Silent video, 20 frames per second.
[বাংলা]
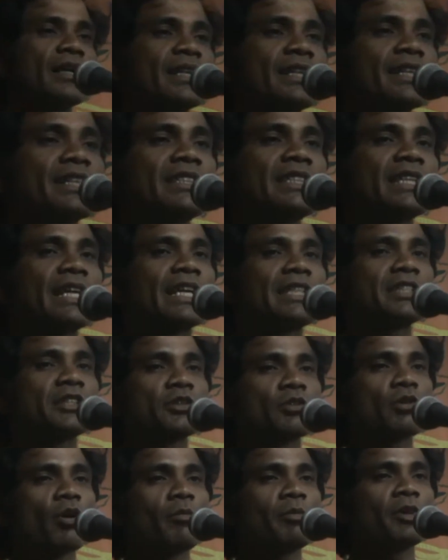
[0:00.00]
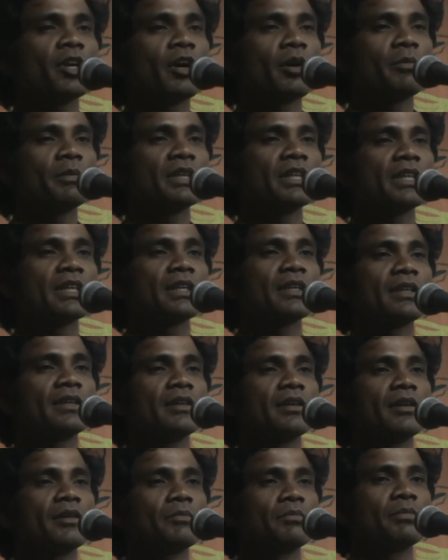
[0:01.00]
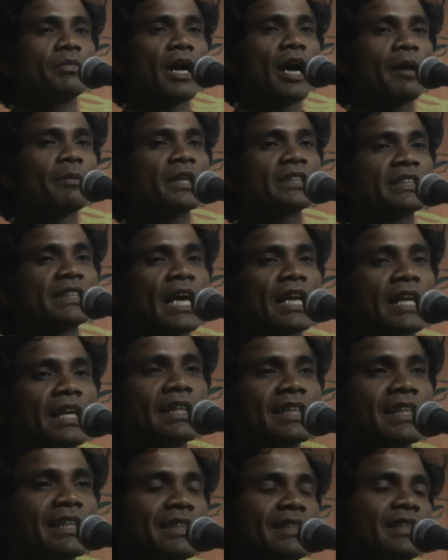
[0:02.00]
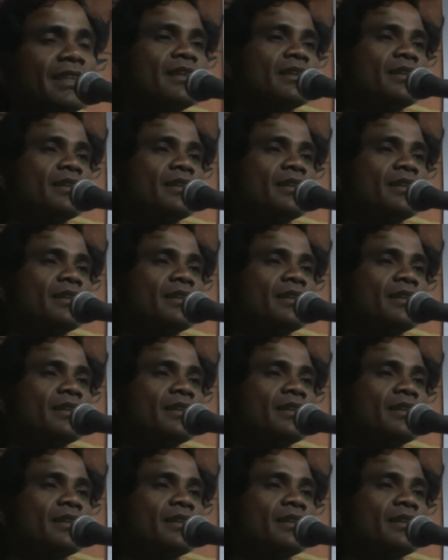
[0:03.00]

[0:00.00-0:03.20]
এটা শেষ কবে হবে আমার জানা নেই